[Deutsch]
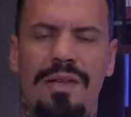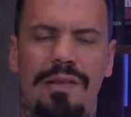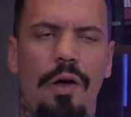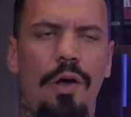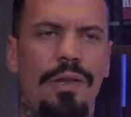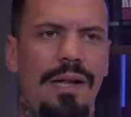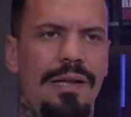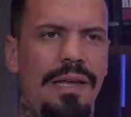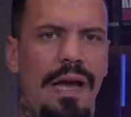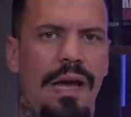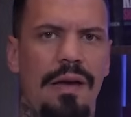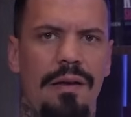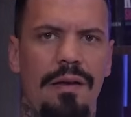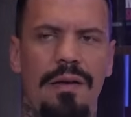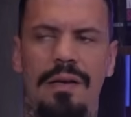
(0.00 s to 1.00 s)
Das dauert halt
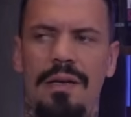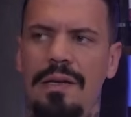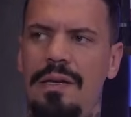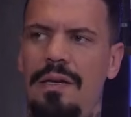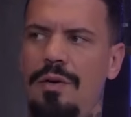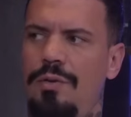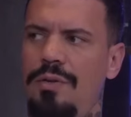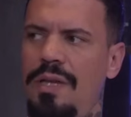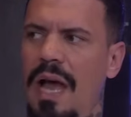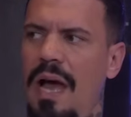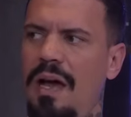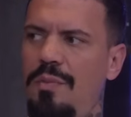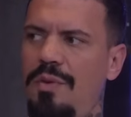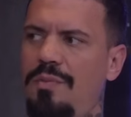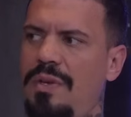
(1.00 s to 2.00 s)
Jahre und
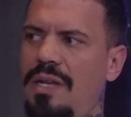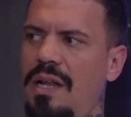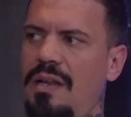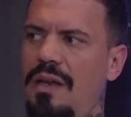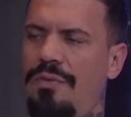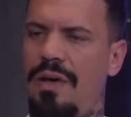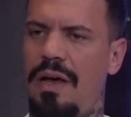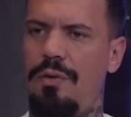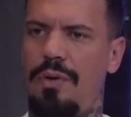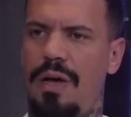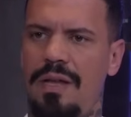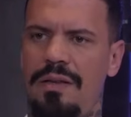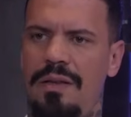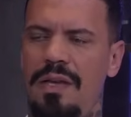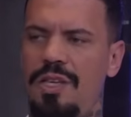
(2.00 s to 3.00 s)
Jahre, bis man da die Erfahrung
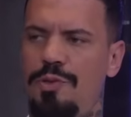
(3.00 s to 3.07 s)
hat.